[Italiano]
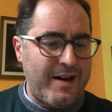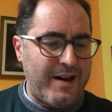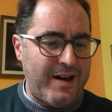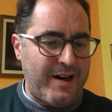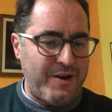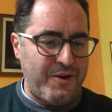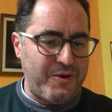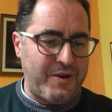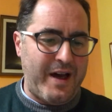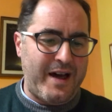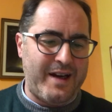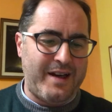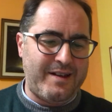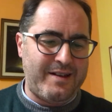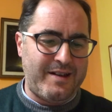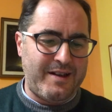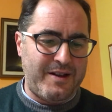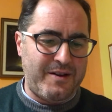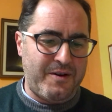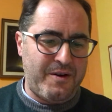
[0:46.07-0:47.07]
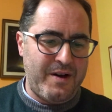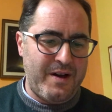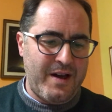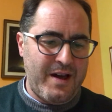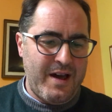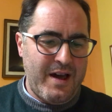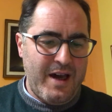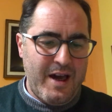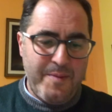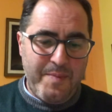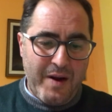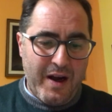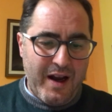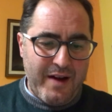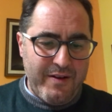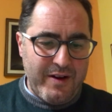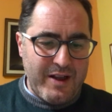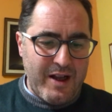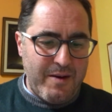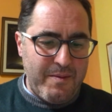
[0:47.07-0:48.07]
a lodare Dio e
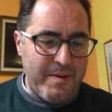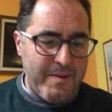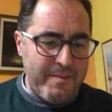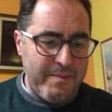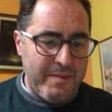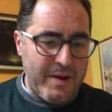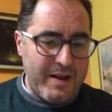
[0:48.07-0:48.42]
parlava del,